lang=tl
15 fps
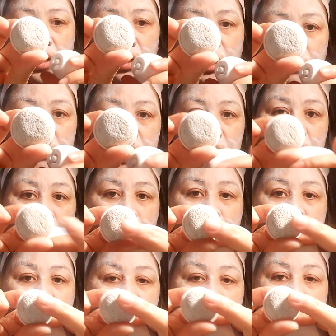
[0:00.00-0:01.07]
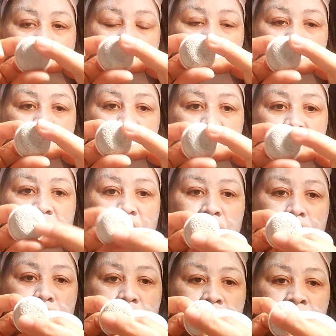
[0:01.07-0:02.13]
gagamitin. Malaki kasi siyang
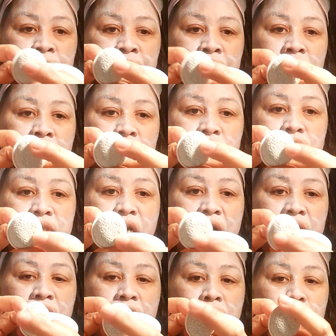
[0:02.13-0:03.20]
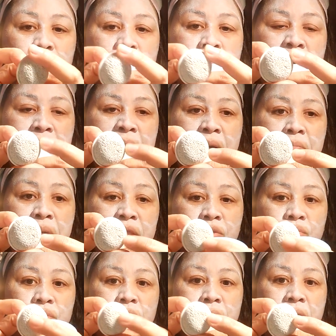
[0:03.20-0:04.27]
grano. Kung sa atin, yung iba mga
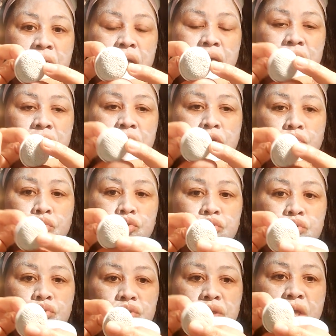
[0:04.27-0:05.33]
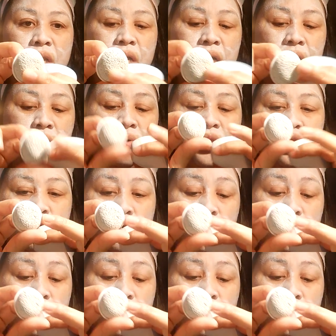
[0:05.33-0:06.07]
bato, di ba? Kinukuskus nila. oh ito